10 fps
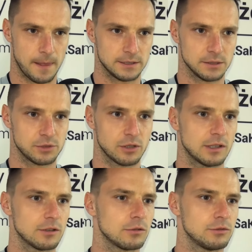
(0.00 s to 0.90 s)
Jestem
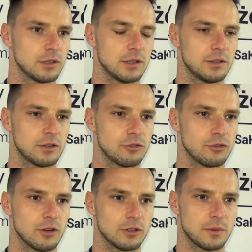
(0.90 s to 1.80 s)
przekonany o tym, że zacznę
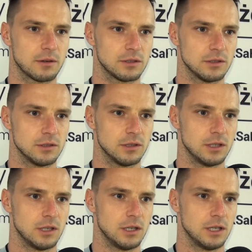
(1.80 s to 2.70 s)
strzelać bramki,
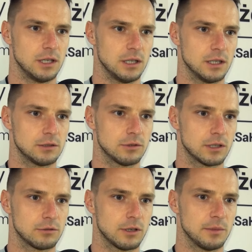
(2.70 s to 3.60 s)
e,
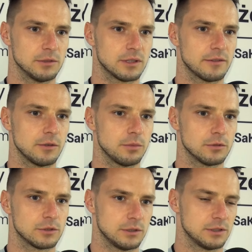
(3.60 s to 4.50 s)
które, które będą dawały
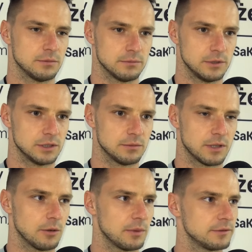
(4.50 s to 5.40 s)
punkty. Jestem, jestem
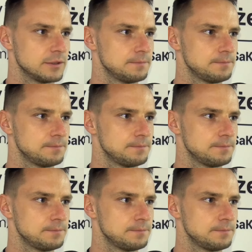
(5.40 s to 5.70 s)
tego pewny.